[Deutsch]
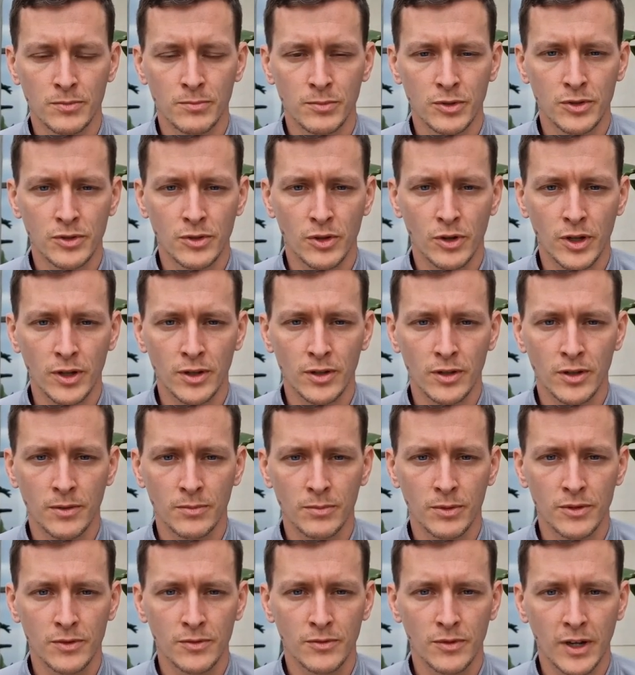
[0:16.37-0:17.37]
bis heute,
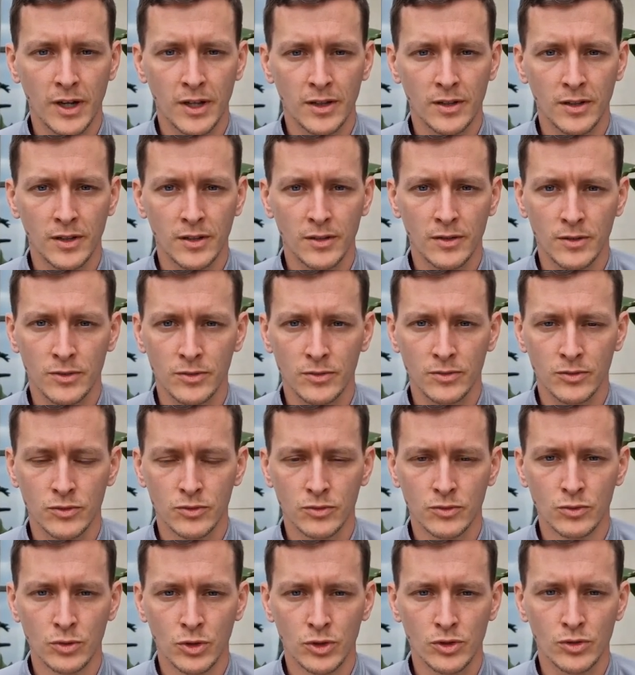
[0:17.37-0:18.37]
bis Freitag
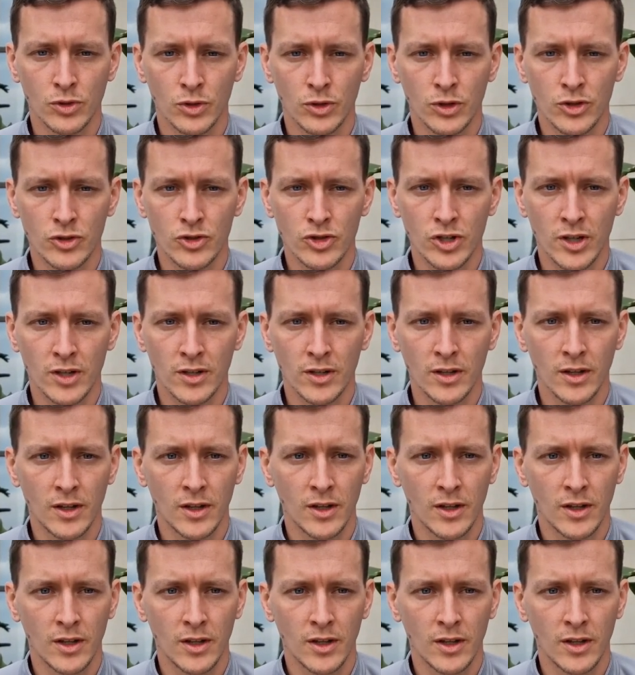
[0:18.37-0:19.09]
nur Sonnenschein.